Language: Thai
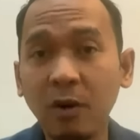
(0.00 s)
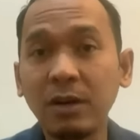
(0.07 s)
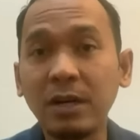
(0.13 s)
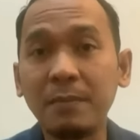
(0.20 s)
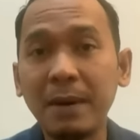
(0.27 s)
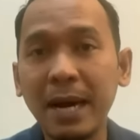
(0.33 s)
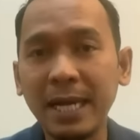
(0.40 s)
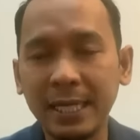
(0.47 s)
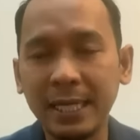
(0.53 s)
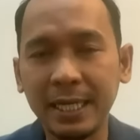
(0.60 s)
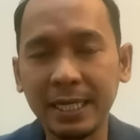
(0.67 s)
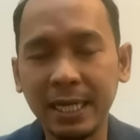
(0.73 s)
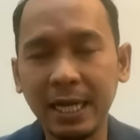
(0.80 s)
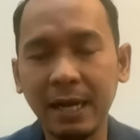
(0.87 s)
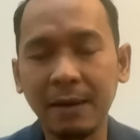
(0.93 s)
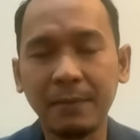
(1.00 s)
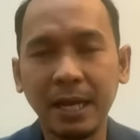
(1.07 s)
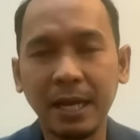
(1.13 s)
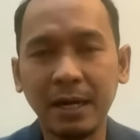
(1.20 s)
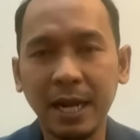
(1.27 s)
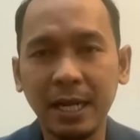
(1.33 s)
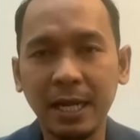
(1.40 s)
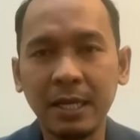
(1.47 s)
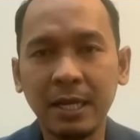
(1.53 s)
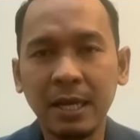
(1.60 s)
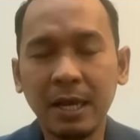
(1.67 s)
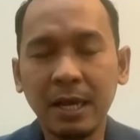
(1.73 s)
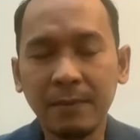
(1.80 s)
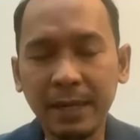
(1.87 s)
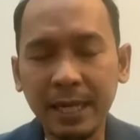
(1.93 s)
ร้องหรือไม่นะครับอย่างไร
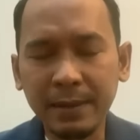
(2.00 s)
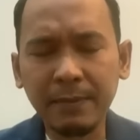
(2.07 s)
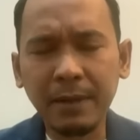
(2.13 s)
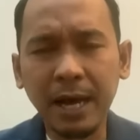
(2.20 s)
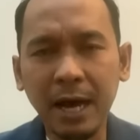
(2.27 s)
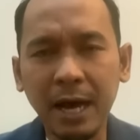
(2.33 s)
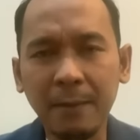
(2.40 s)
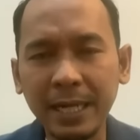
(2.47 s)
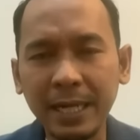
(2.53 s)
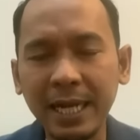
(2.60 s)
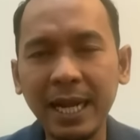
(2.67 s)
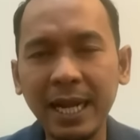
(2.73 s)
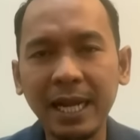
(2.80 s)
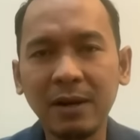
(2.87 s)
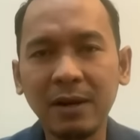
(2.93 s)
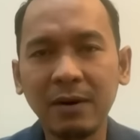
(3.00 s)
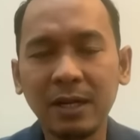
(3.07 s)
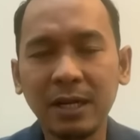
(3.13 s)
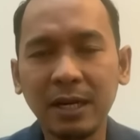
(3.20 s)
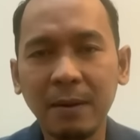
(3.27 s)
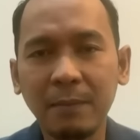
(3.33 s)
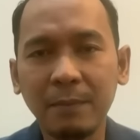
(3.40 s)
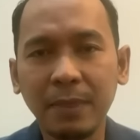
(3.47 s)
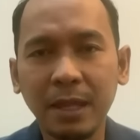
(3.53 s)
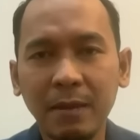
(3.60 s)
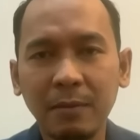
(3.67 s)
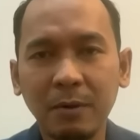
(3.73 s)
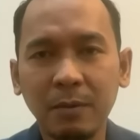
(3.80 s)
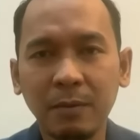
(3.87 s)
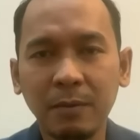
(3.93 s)
ประเด็นแรกก่อนนะครับ
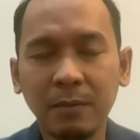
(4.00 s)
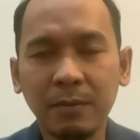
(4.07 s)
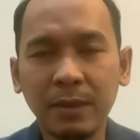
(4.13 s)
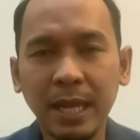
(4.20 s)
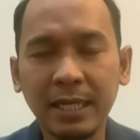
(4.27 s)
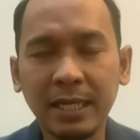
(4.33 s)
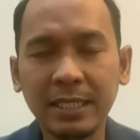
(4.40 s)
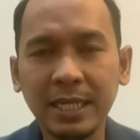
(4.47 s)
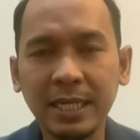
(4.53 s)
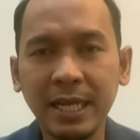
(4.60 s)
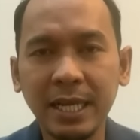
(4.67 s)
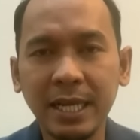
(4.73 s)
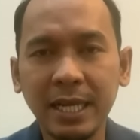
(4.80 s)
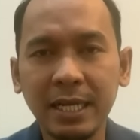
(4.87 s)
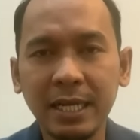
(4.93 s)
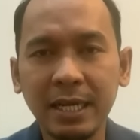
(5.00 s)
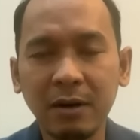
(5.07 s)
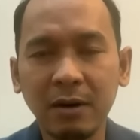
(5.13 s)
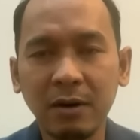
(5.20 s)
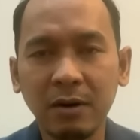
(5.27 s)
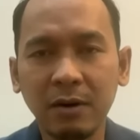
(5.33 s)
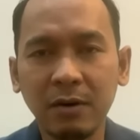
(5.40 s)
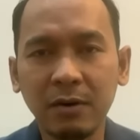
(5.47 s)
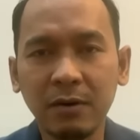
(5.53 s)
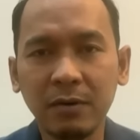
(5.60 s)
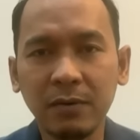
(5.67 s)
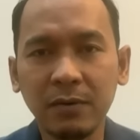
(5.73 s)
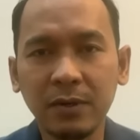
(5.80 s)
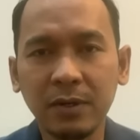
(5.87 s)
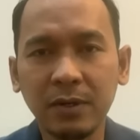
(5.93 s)
ผมอยากจะชี้ให้เห็นเรื่องของ
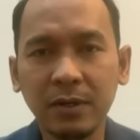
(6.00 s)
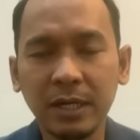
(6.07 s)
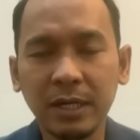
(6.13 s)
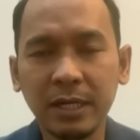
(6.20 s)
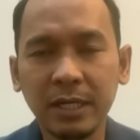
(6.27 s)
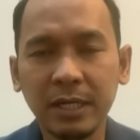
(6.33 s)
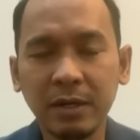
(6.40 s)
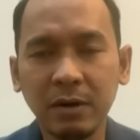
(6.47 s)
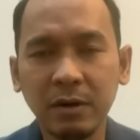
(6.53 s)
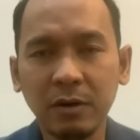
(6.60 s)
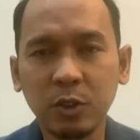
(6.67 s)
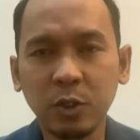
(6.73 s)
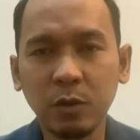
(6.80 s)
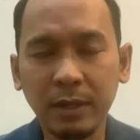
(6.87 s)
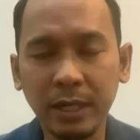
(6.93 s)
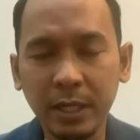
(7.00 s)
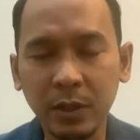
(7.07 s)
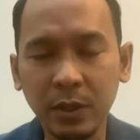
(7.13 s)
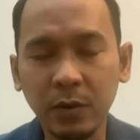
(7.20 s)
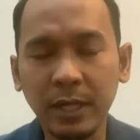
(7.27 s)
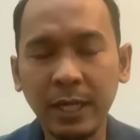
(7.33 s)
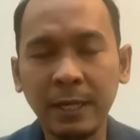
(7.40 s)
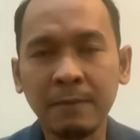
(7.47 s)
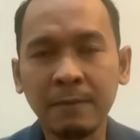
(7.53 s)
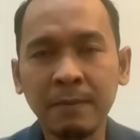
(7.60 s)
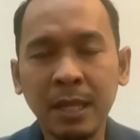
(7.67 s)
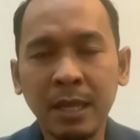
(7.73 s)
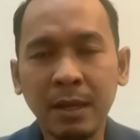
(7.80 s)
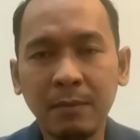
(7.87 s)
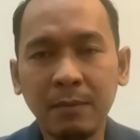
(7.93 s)
กรณีของชุดมลายูเนี่ย
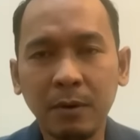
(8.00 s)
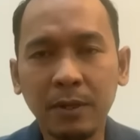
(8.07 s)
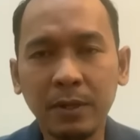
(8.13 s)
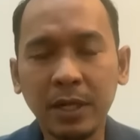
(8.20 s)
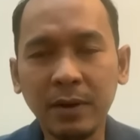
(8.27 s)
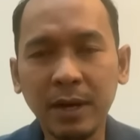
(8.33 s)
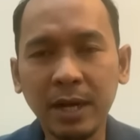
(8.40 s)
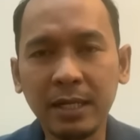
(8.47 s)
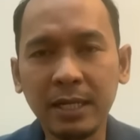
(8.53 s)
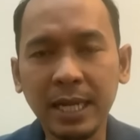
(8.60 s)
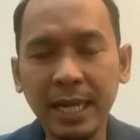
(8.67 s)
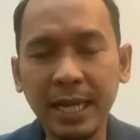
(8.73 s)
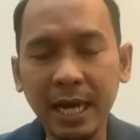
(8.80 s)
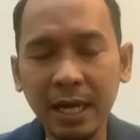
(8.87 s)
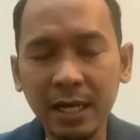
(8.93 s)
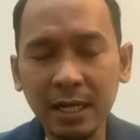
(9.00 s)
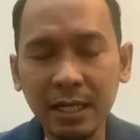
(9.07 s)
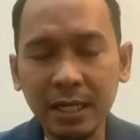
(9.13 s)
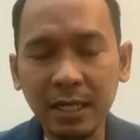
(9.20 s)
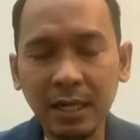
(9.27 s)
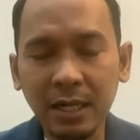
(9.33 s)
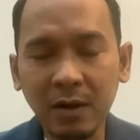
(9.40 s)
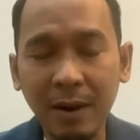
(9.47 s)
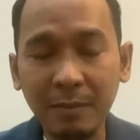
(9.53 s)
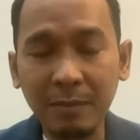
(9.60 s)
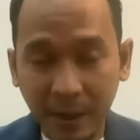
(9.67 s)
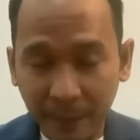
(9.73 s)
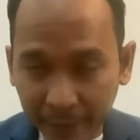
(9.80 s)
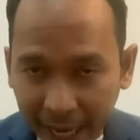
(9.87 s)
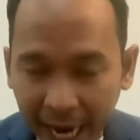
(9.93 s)
ผมคิดว่านัยความ
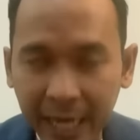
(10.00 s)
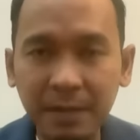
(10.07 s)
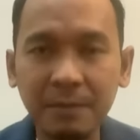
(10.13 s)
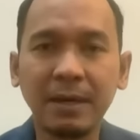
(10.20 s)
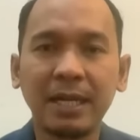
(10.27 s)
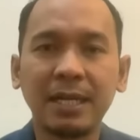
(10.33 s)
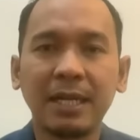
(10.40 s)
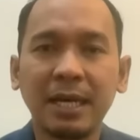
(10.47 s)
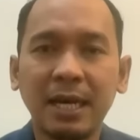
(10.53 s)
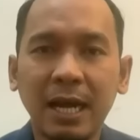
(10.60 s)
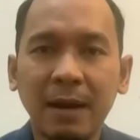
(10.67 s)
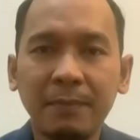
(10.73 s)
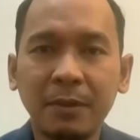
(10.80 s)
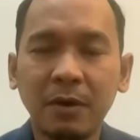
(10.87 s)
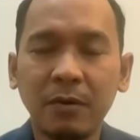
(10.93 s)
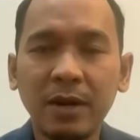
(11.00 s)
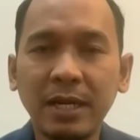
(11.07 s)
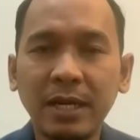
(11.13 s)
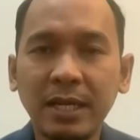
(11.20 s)
สำคัญมันนะครับต่อเรื่